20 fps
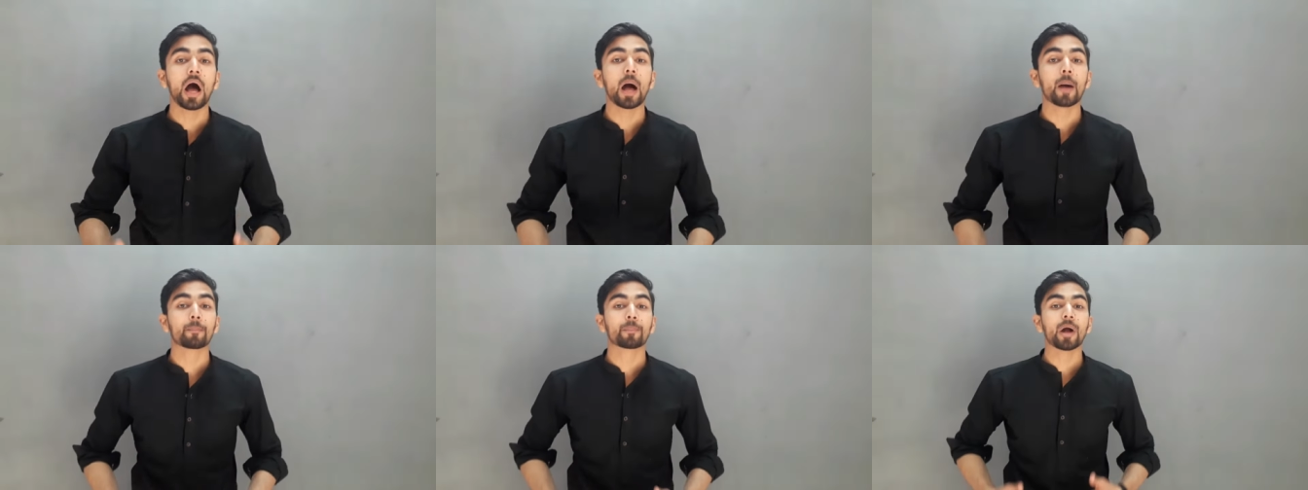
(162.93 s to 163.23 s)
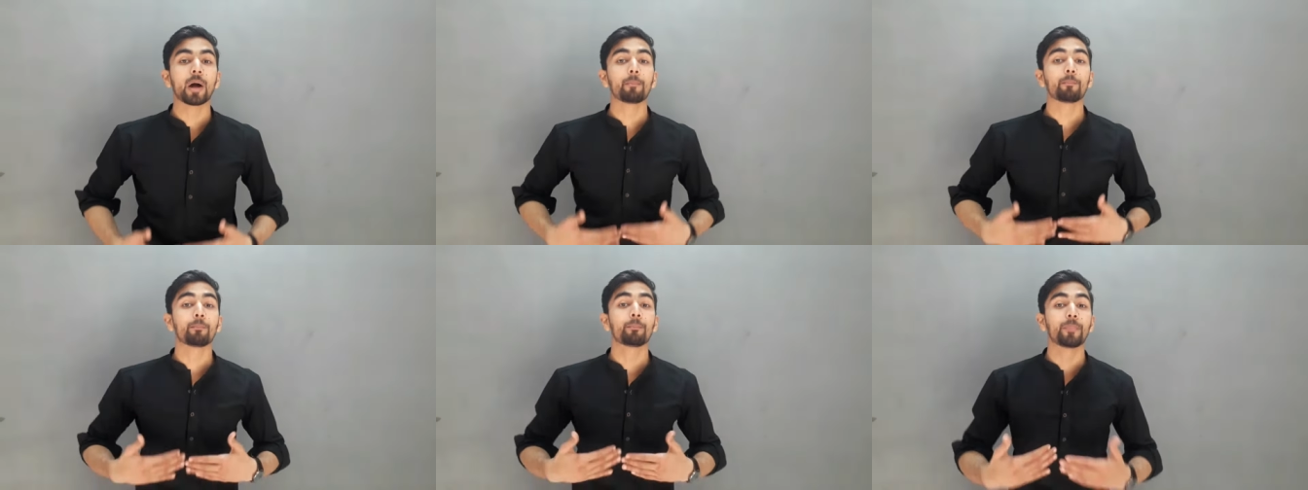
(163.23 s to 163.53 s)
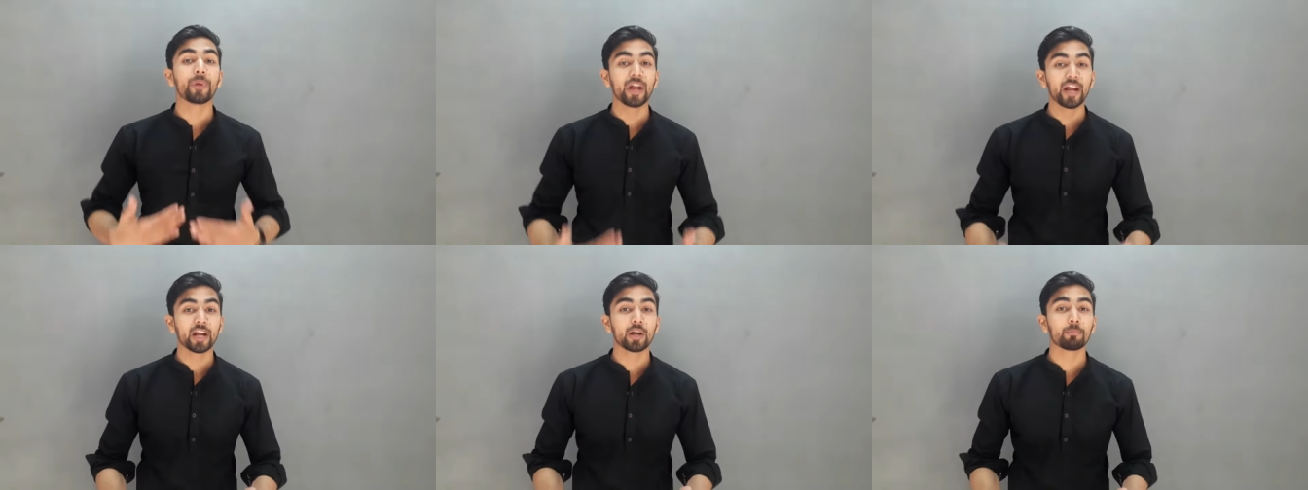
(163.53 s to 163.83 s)
आपका
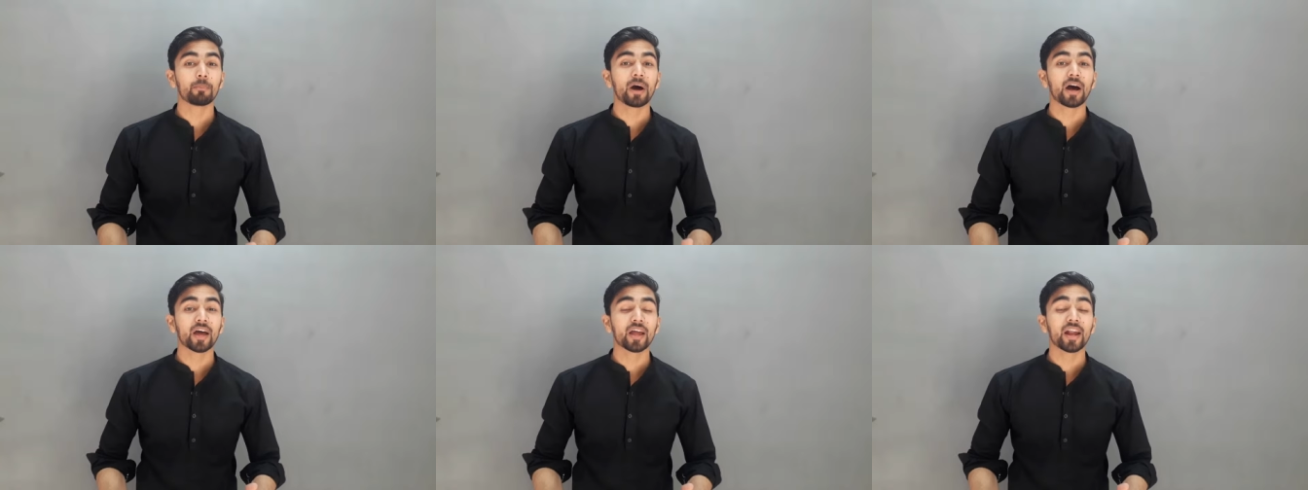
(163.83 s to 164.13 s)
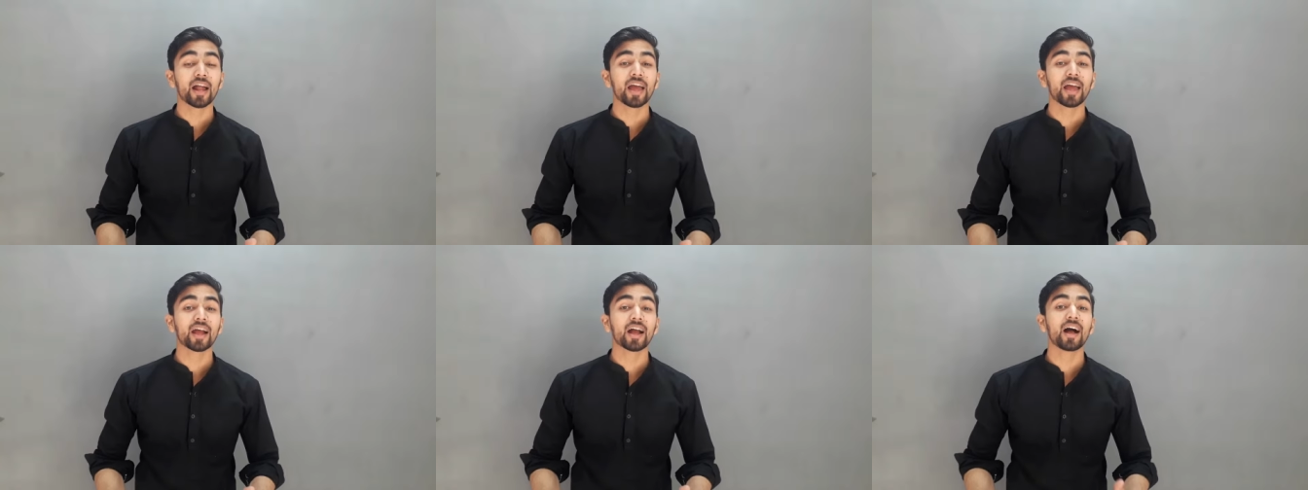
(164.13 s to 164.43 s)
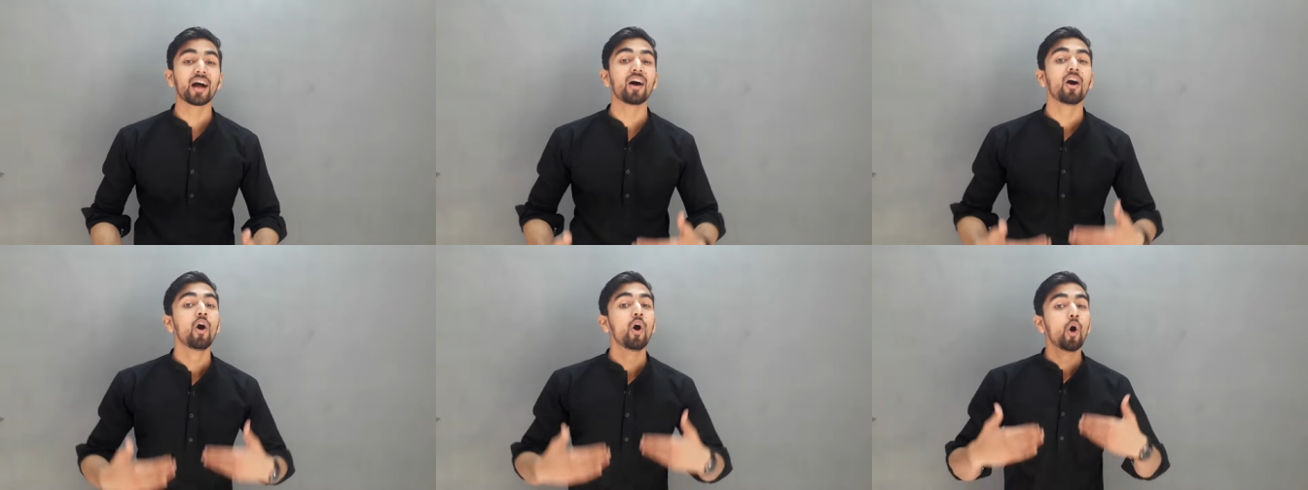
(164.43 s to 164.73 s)
पेट बाहर
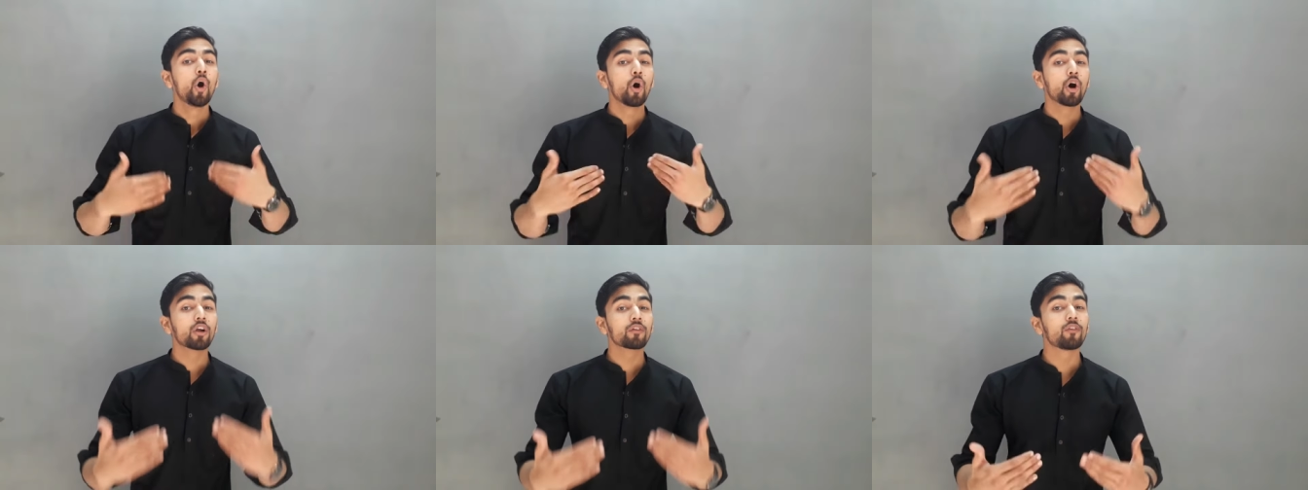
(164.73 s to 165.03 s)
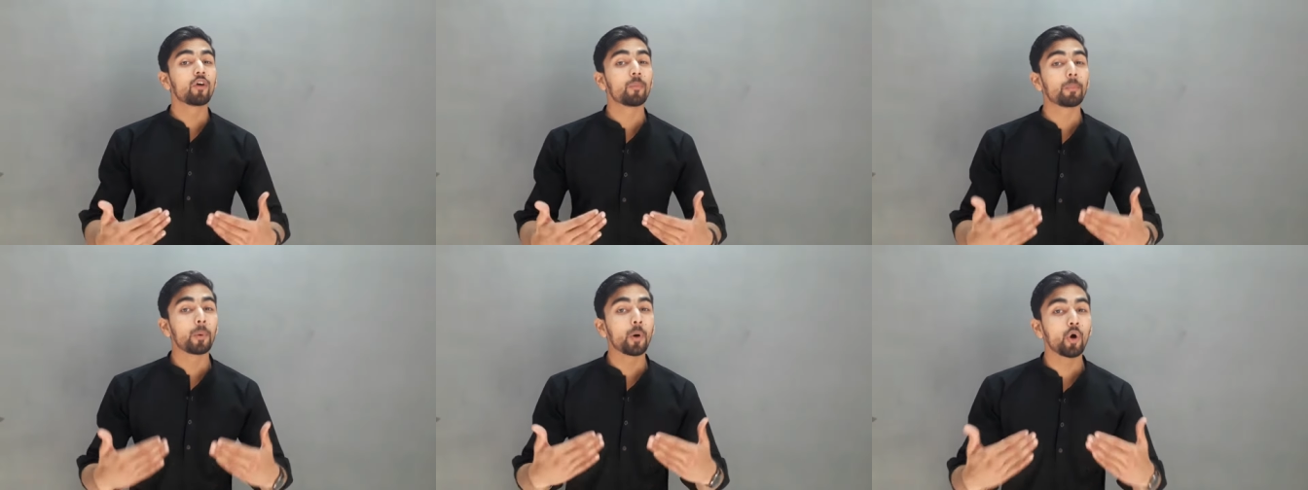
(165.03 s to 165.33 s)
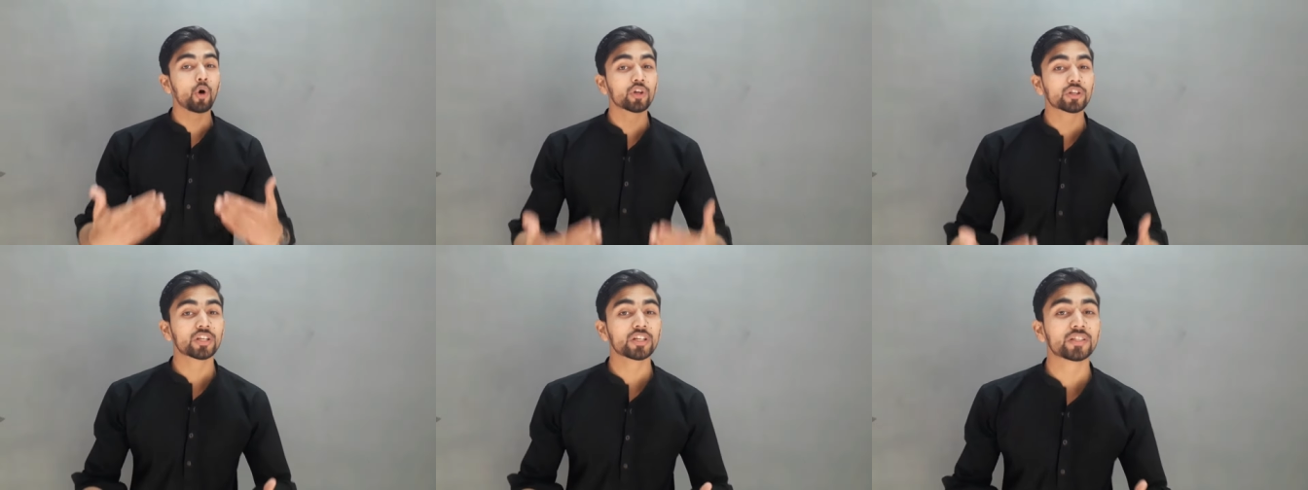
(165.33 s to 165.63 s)
आएगा और वो
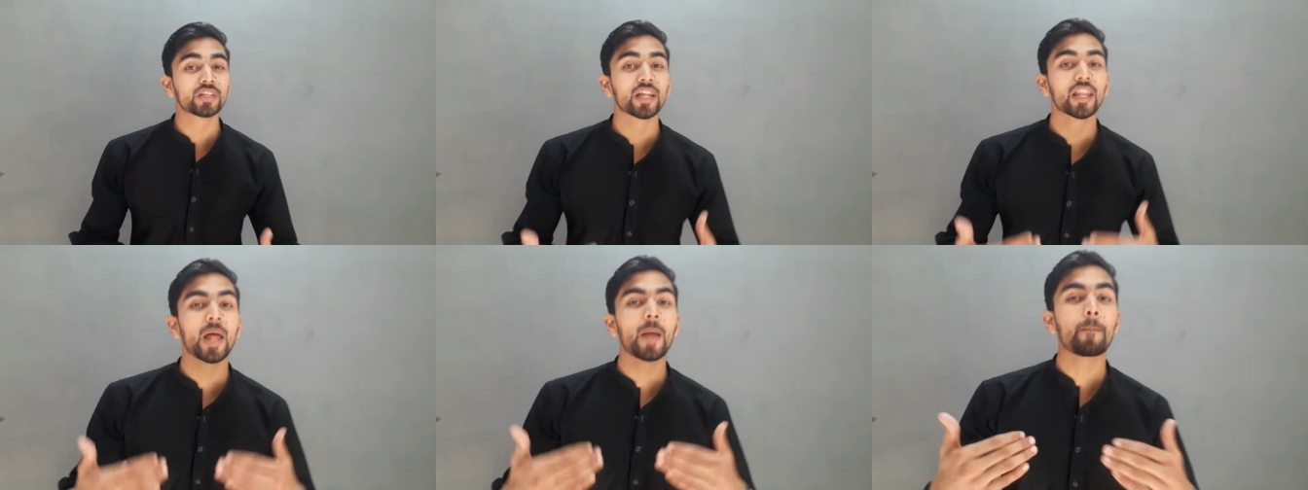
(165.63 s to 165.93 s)
बहुत ही ज्यादा